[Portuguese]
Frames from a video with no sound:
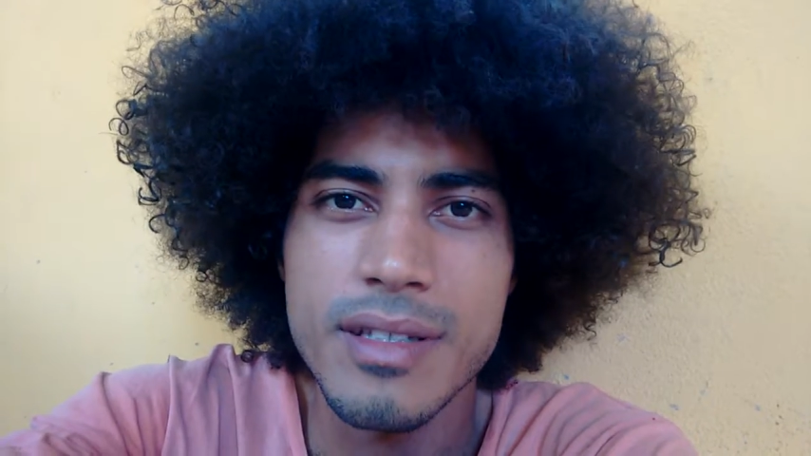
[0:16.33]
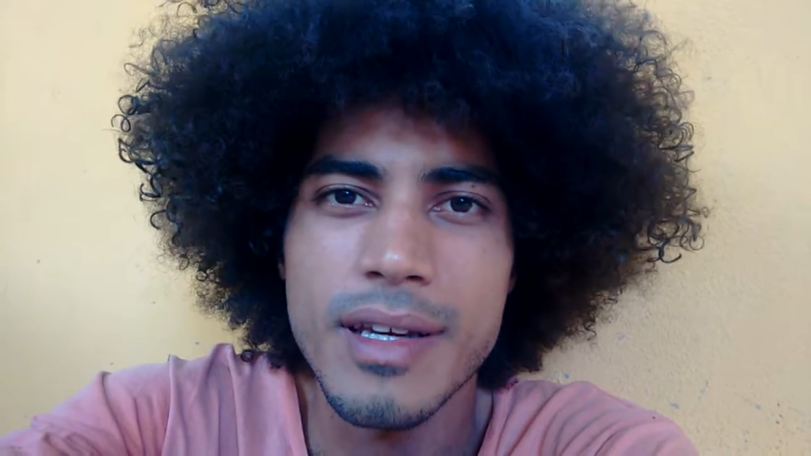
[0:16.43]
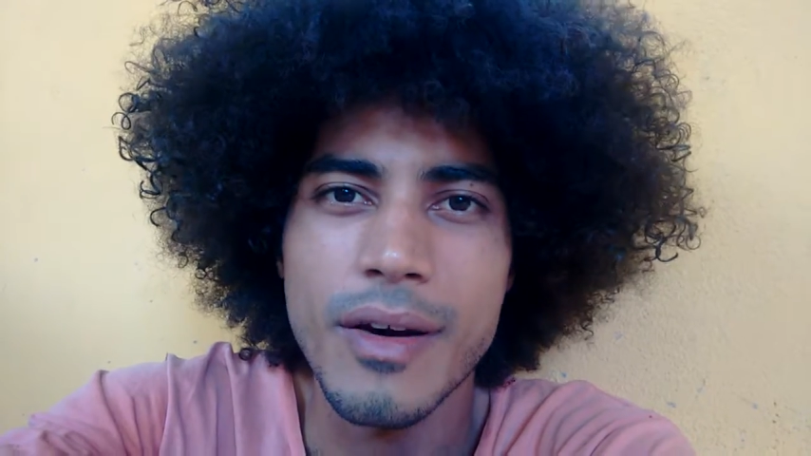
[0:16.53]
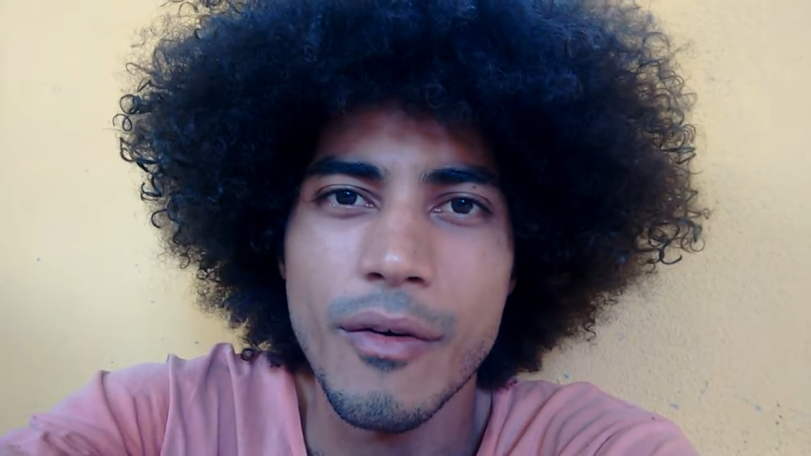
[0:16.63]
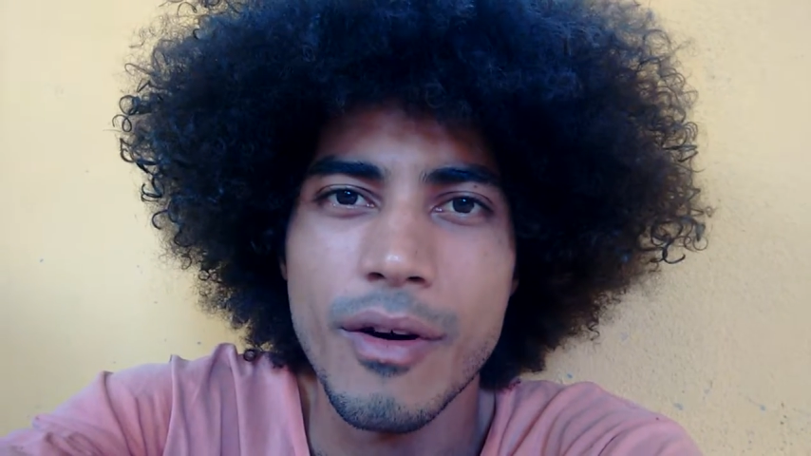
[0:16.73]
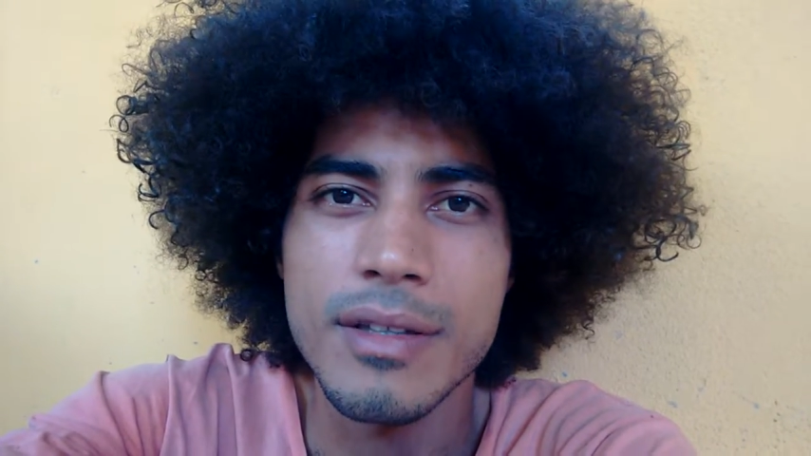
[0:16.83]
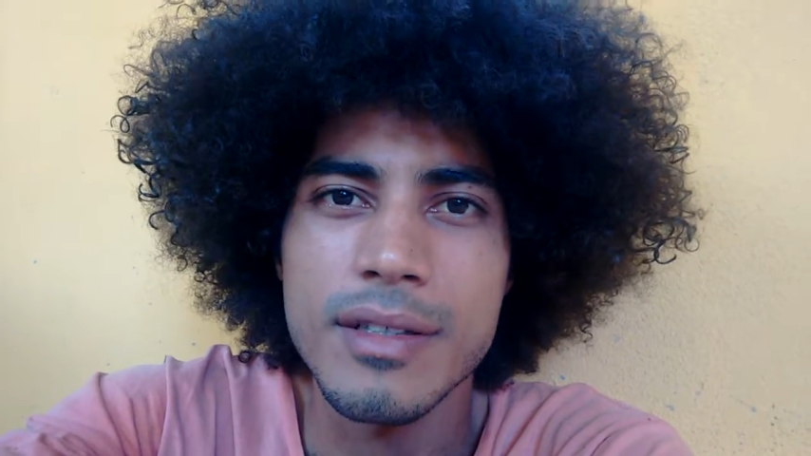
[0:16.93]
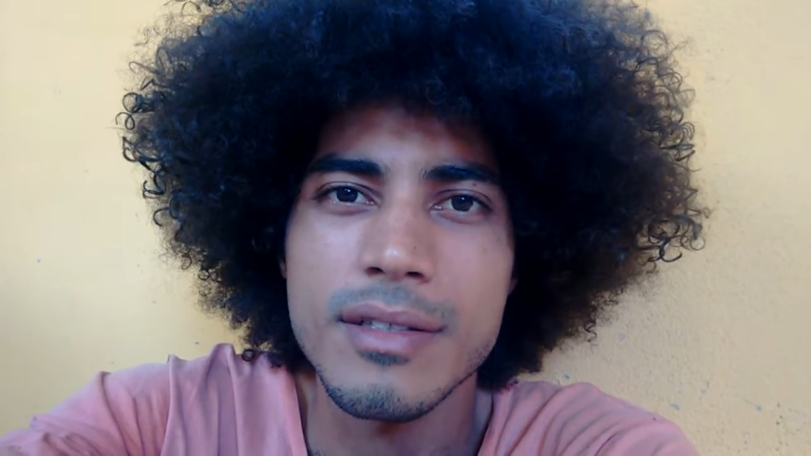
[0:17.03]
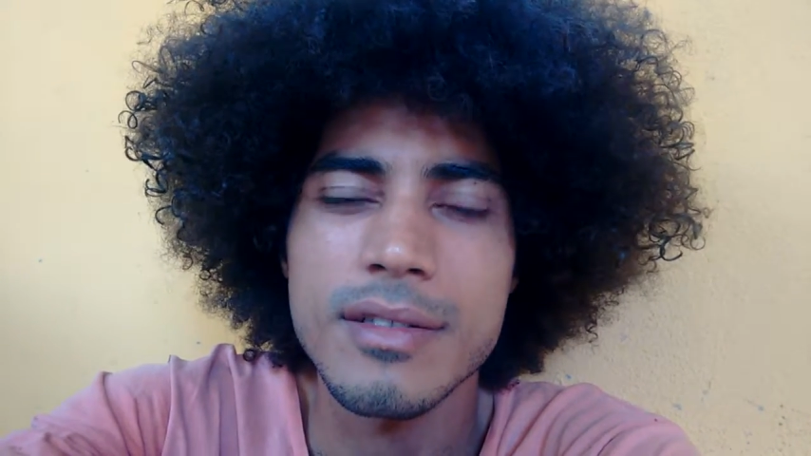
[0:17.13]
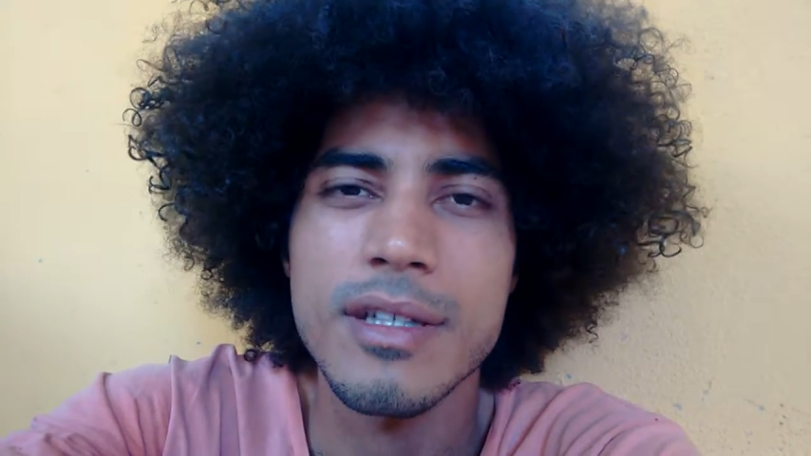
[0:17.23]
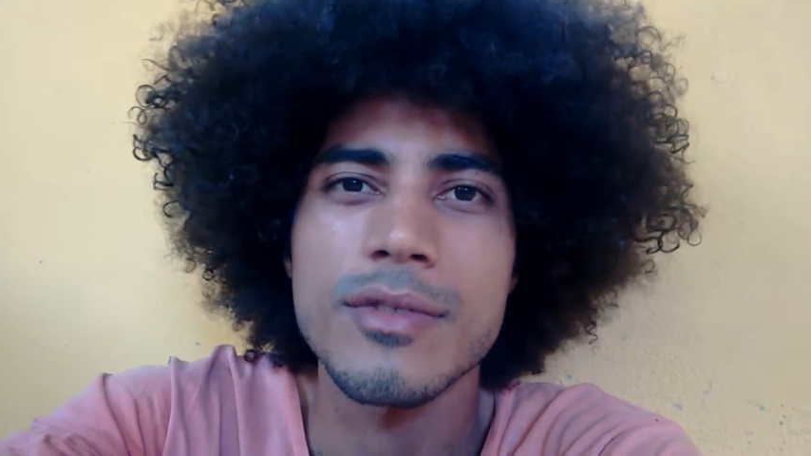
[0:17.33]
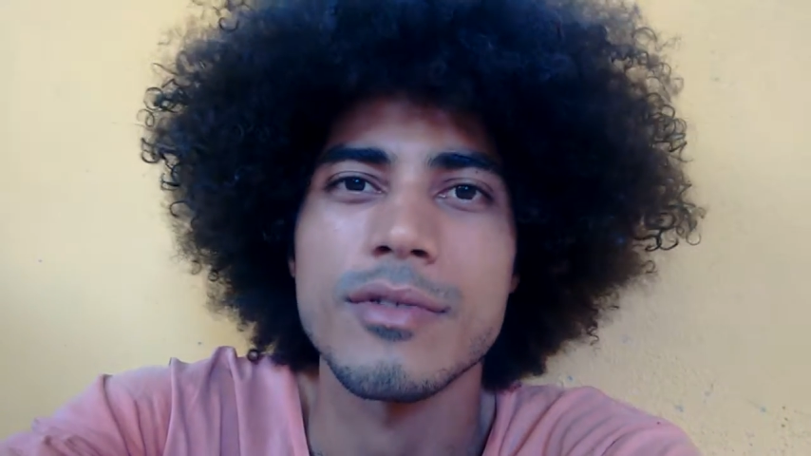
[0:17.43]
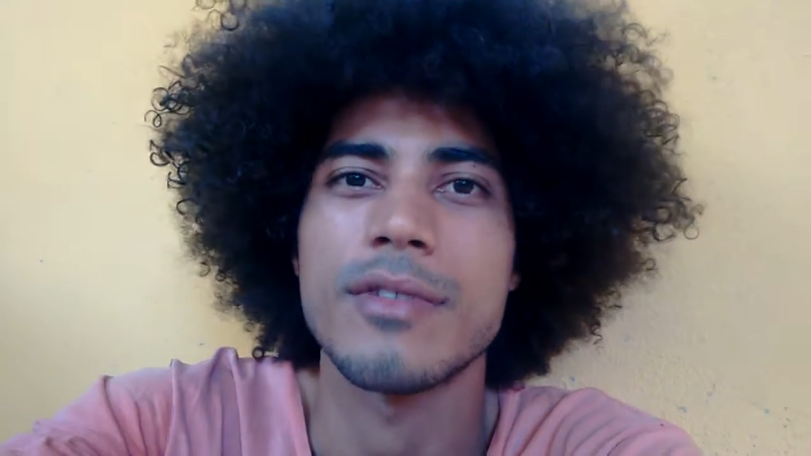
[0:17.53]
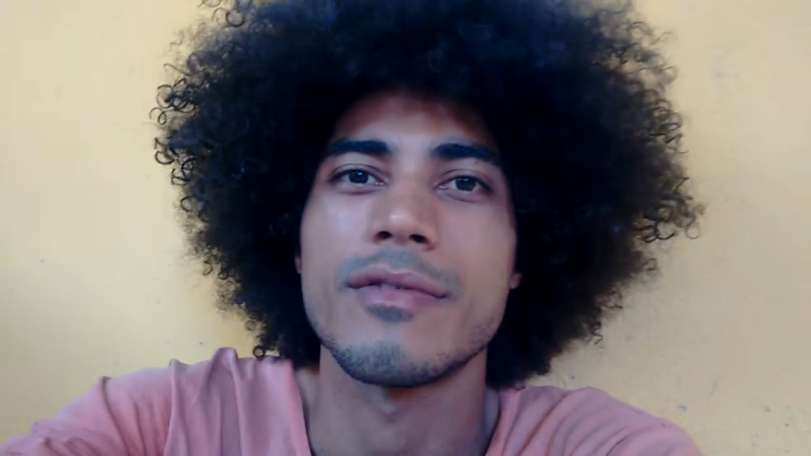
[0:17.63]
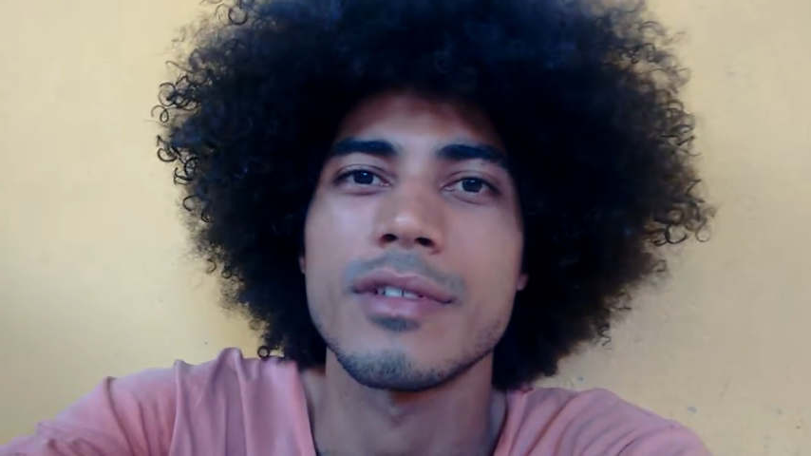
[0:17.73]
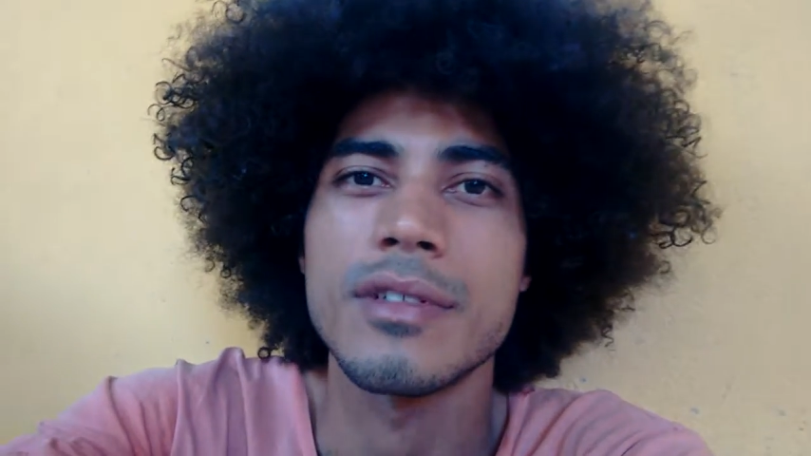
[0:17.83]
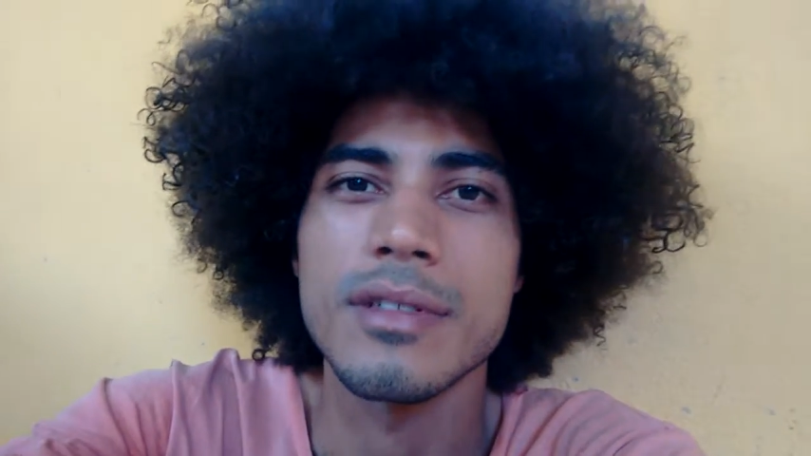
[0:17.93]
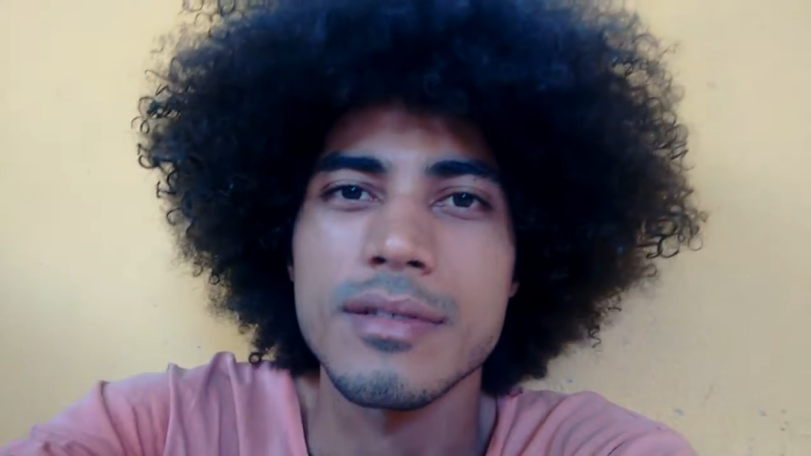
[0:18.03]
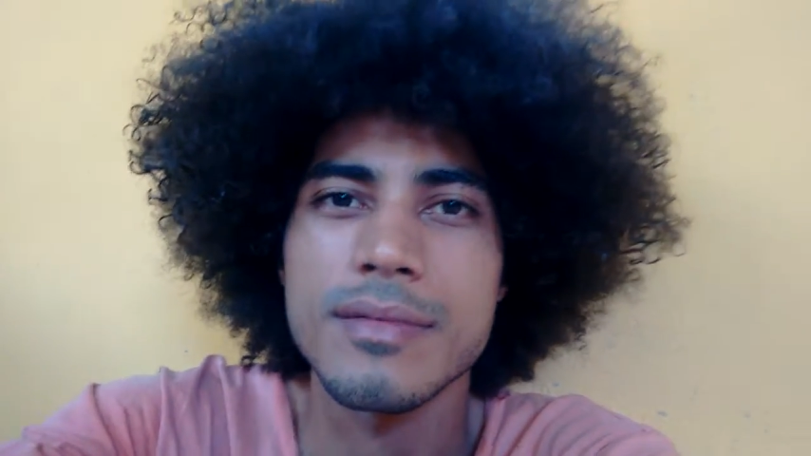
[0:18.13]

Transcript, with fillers: derrotas da sua vida.